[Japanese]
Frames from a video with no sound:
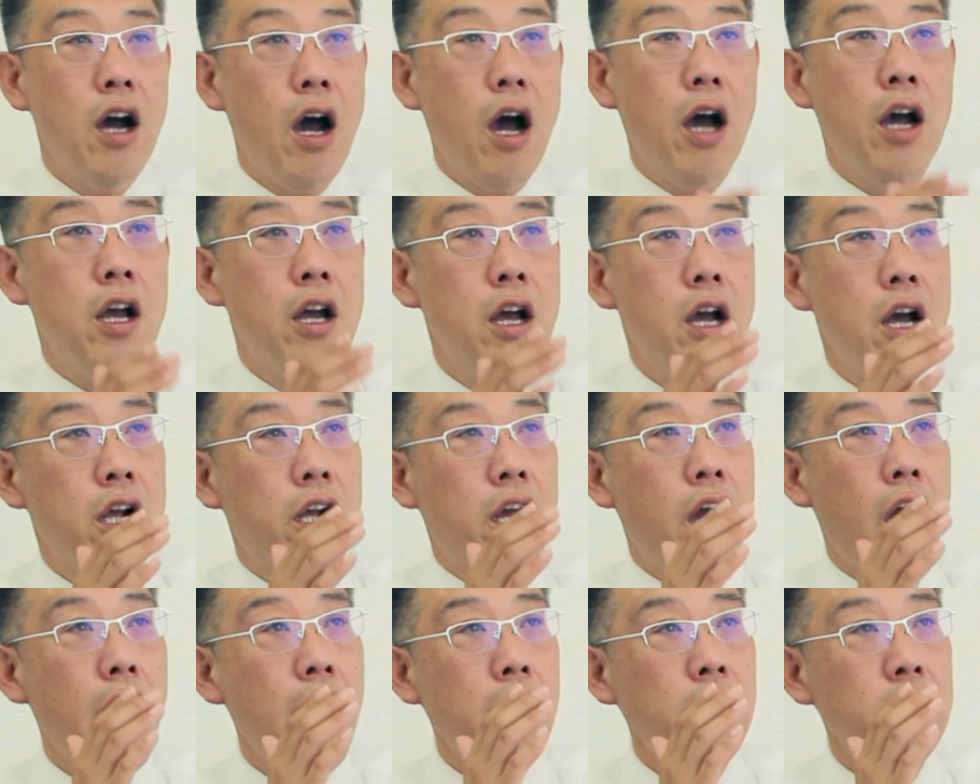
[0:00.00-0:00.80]
あ、
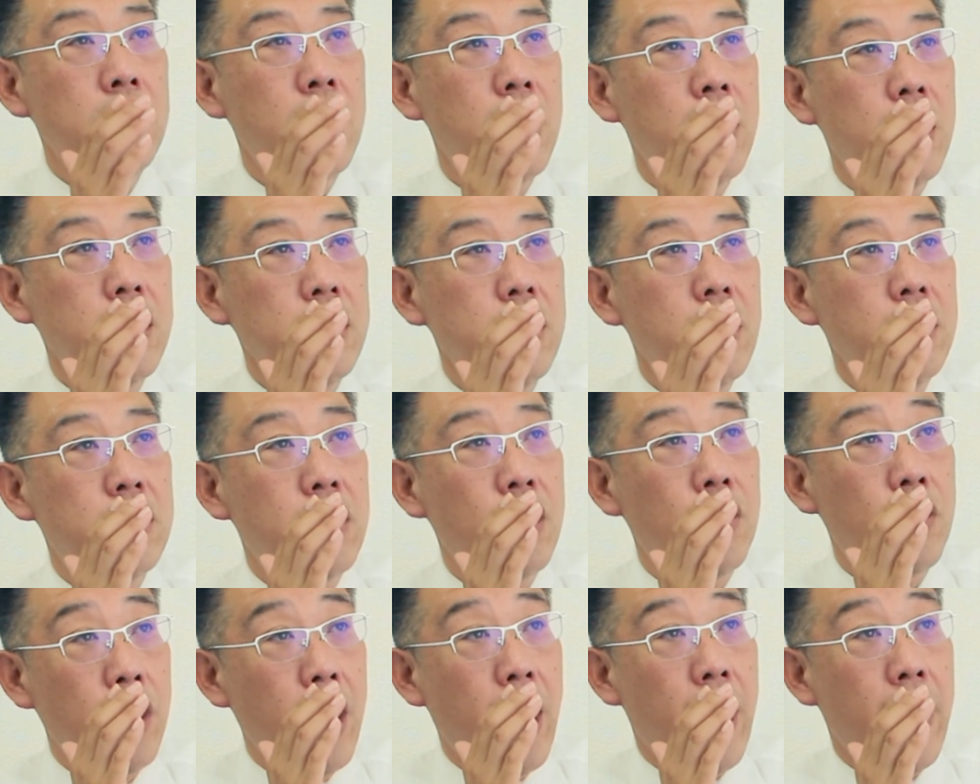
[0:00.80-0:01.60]
変えるならいいです
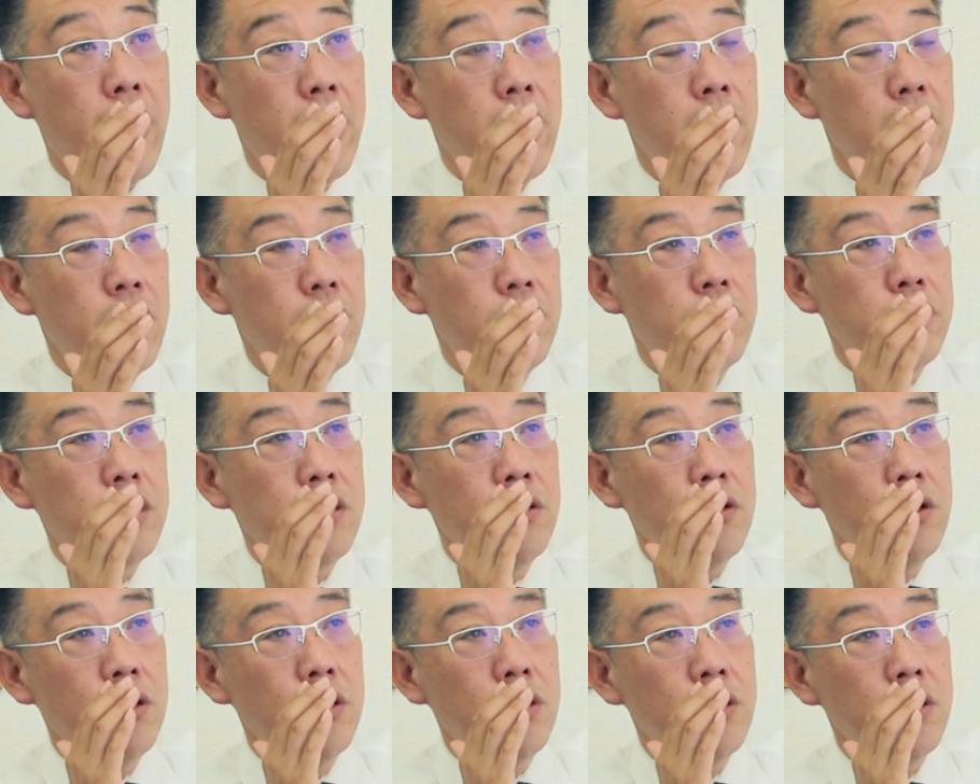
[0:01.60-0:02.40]
けどね、うち
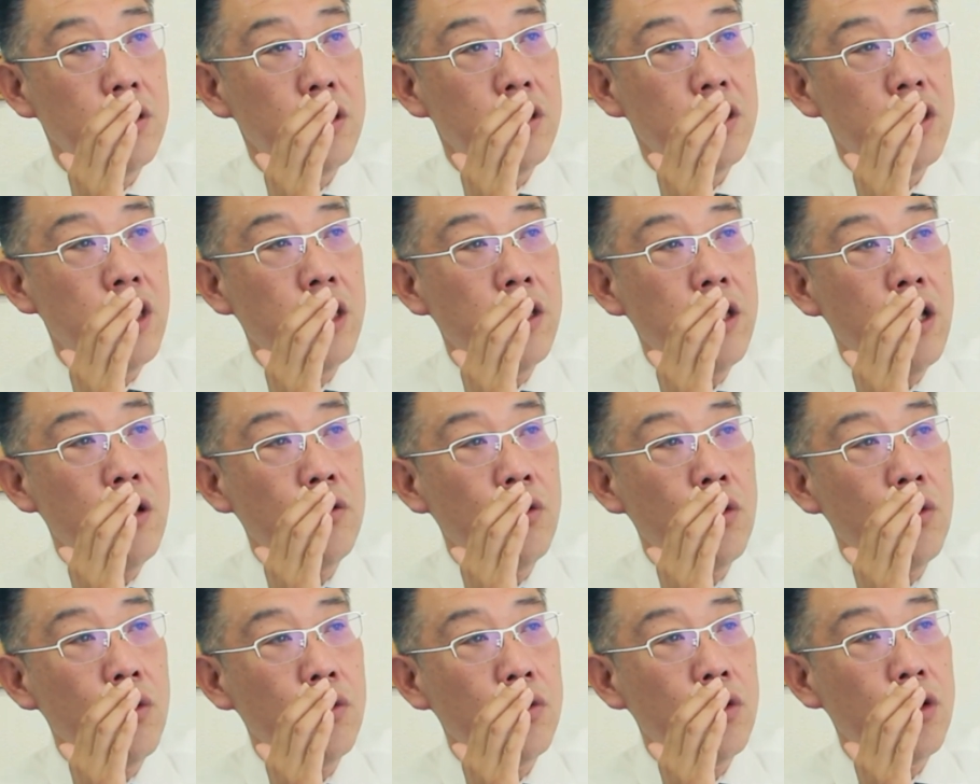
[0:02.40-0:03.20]
のチャンネル
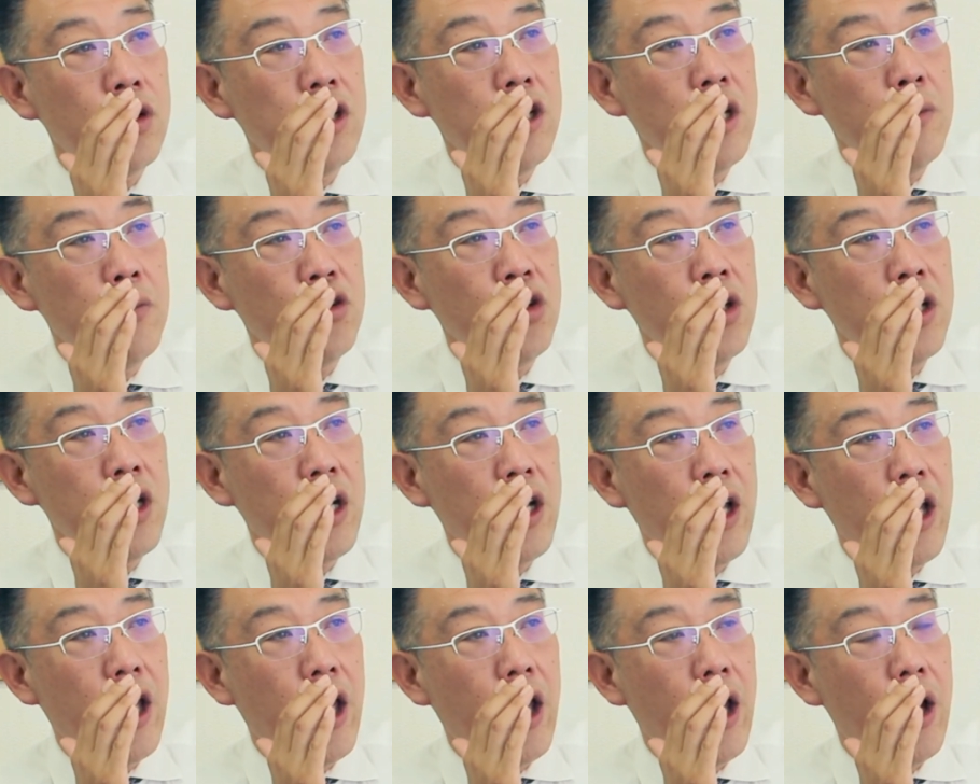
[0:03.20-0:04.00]
登録といいねボタンだ
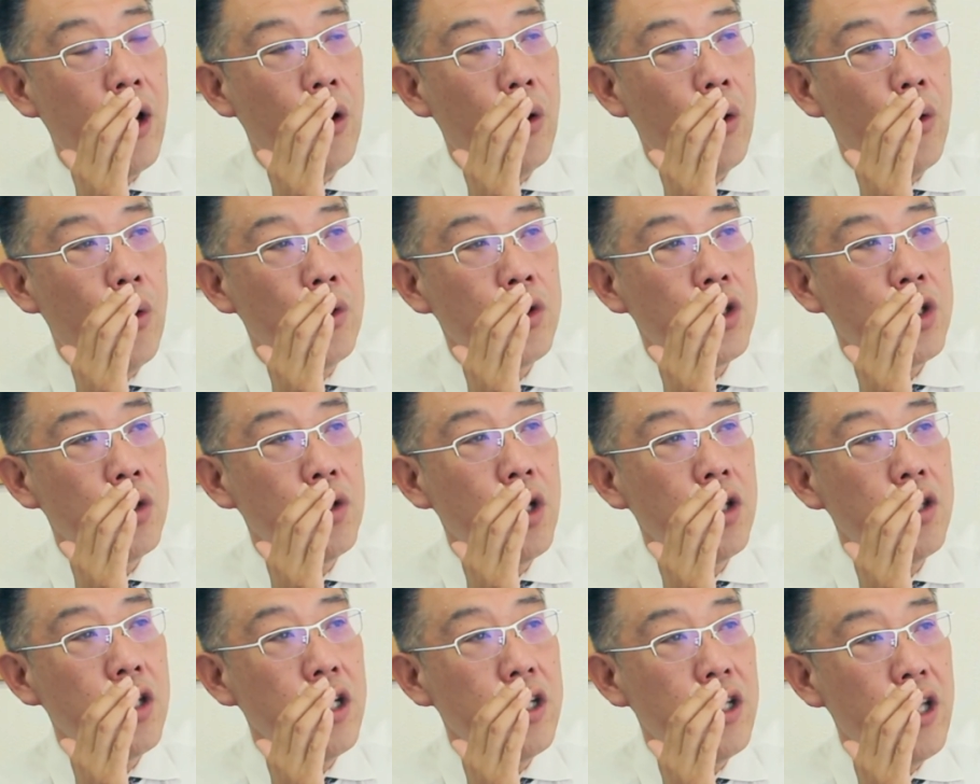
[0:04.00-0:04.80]
け押してく
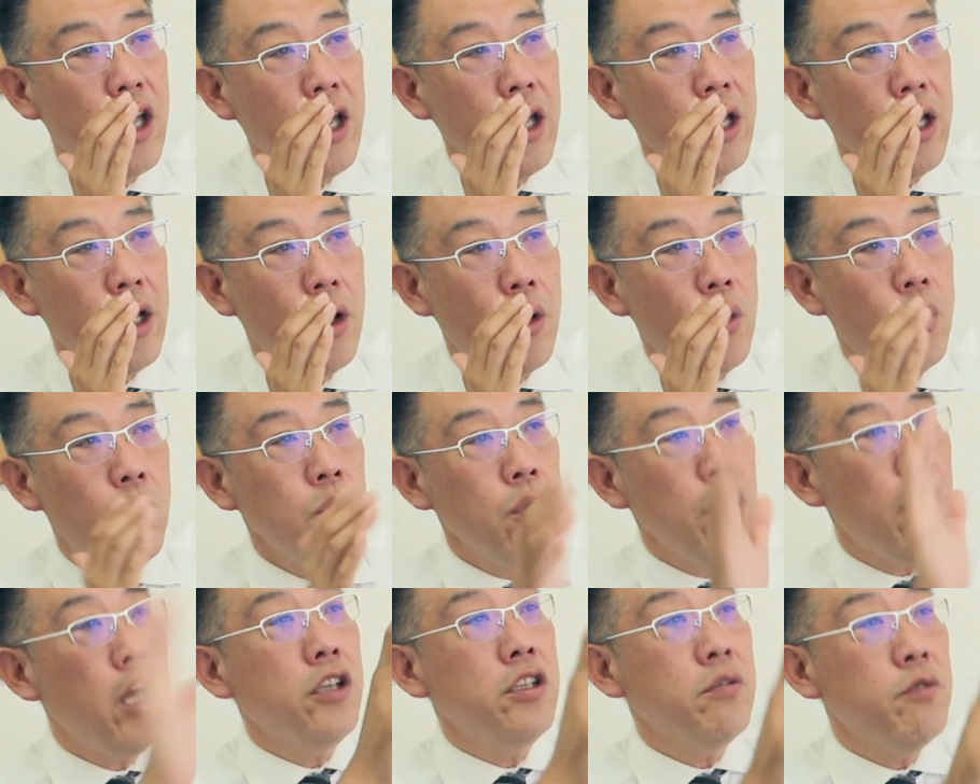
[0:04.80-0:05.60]
ださいね。お
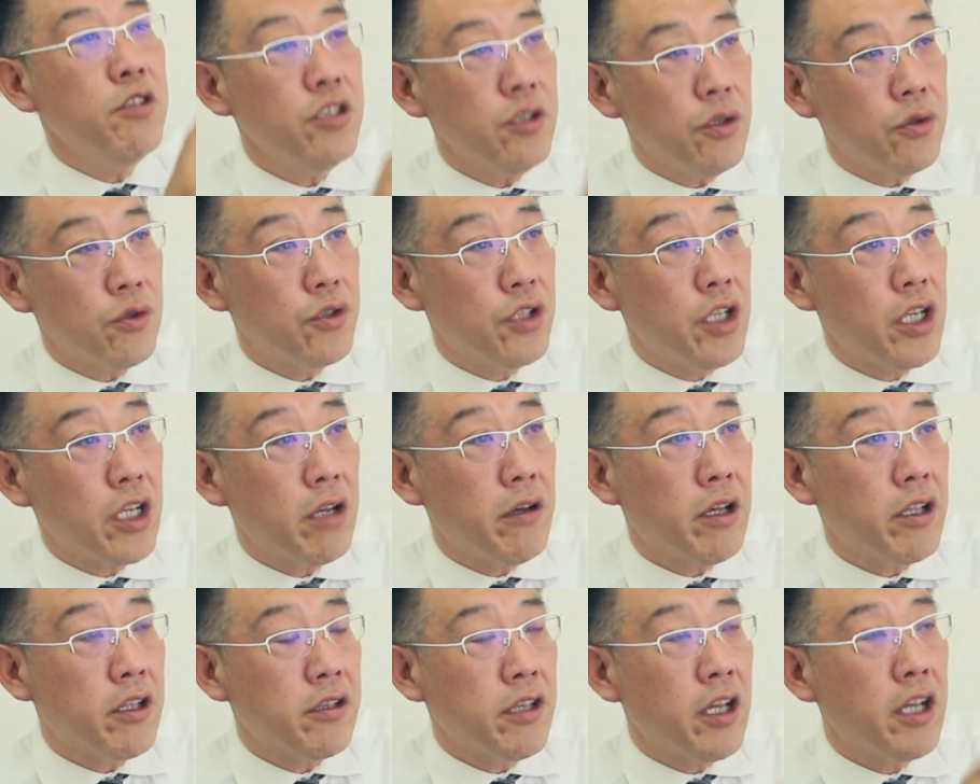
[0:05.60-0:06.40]
願いしますよ、それだけ
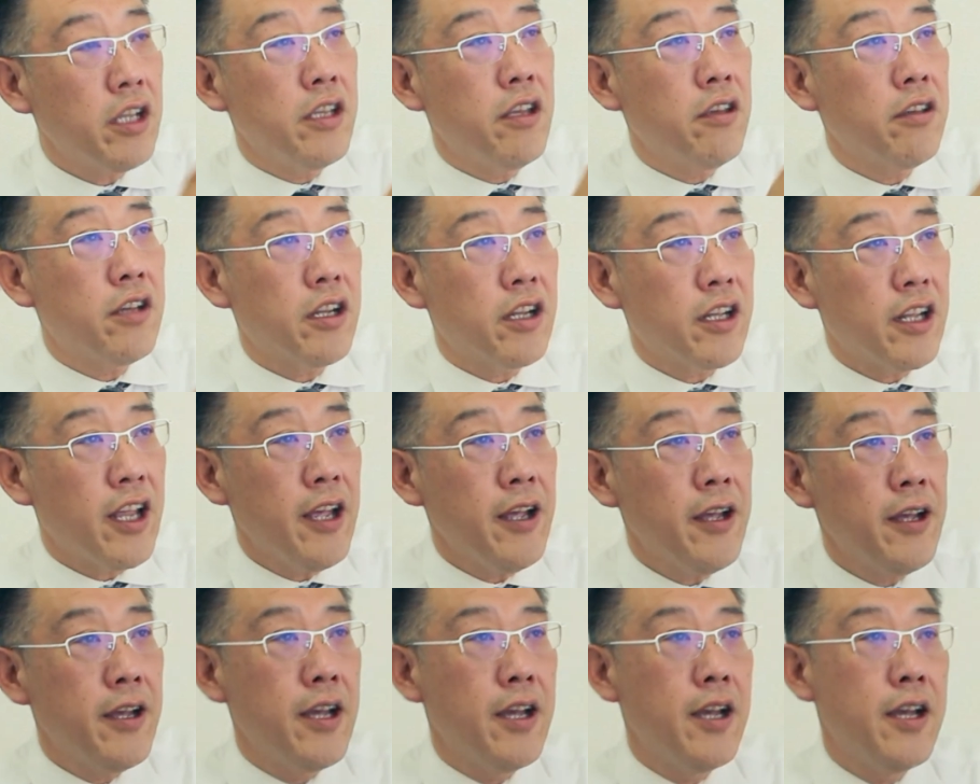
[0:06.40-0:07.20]
は。責任ですから
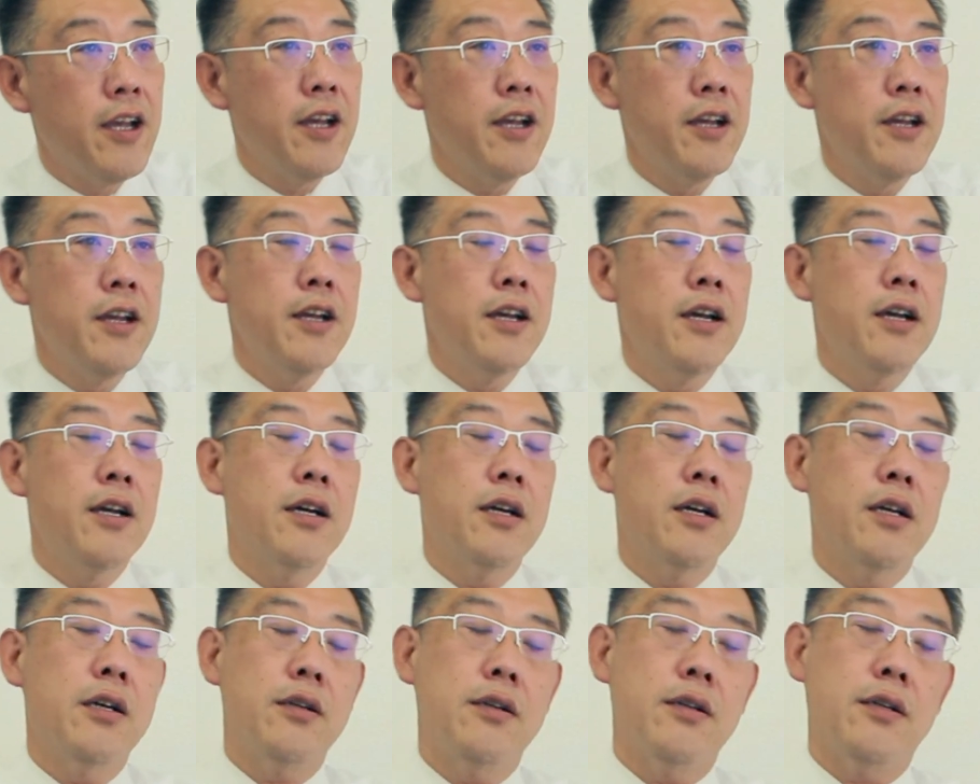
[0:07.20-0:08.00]
ね。
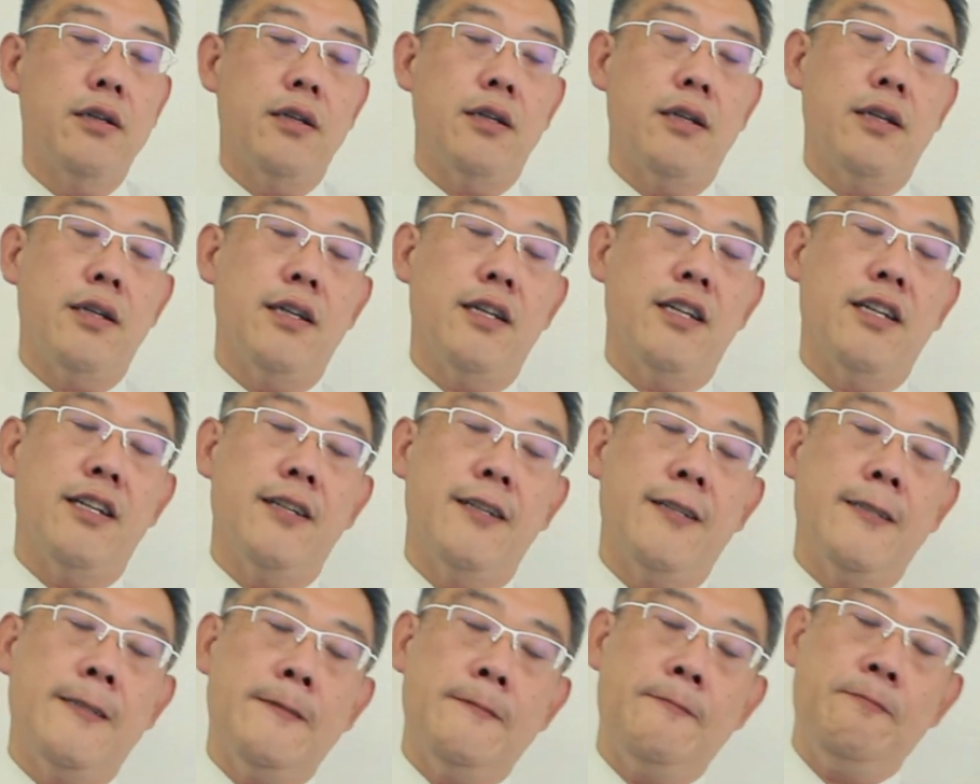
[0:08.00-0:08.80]

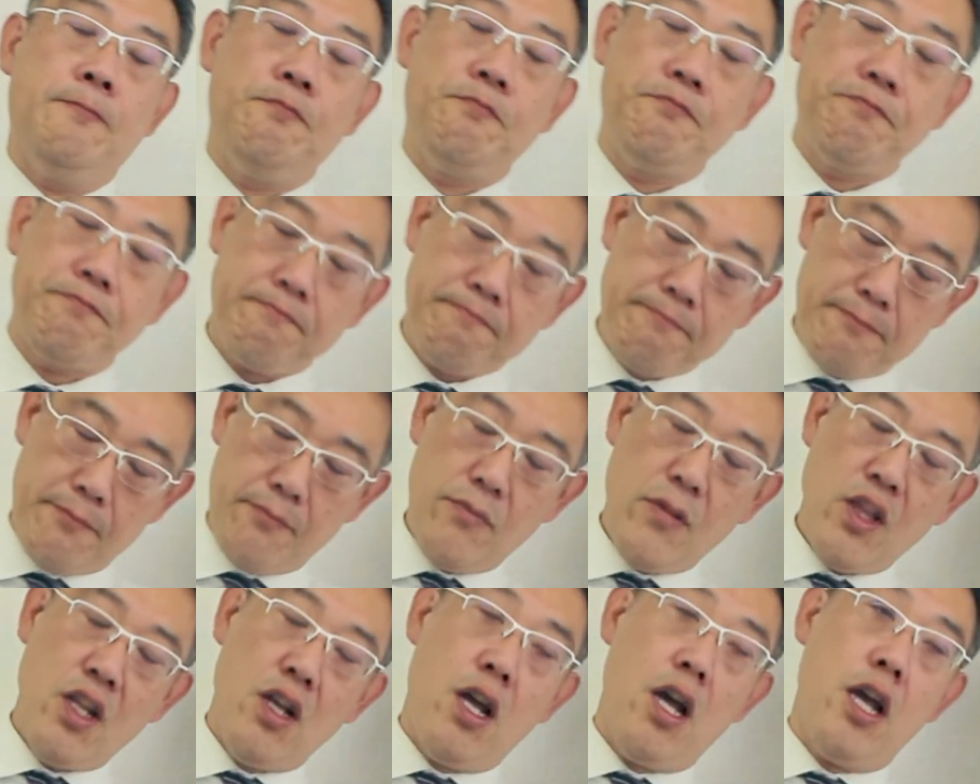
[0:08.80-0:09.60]

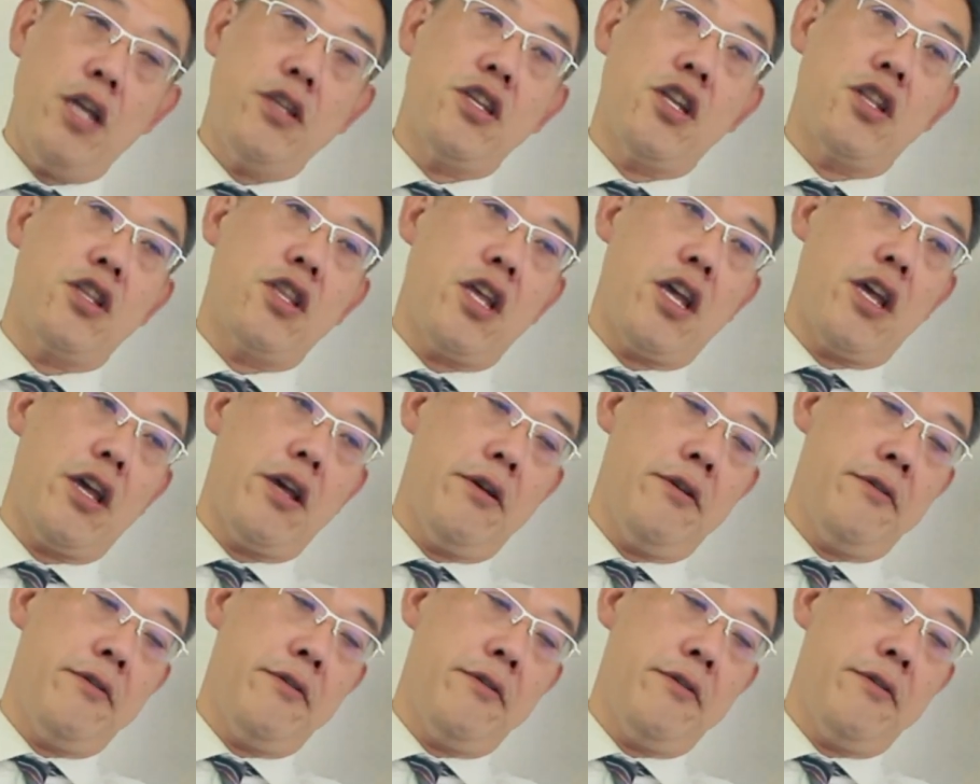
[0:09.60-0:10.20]
はぁ、変えちゃったよ。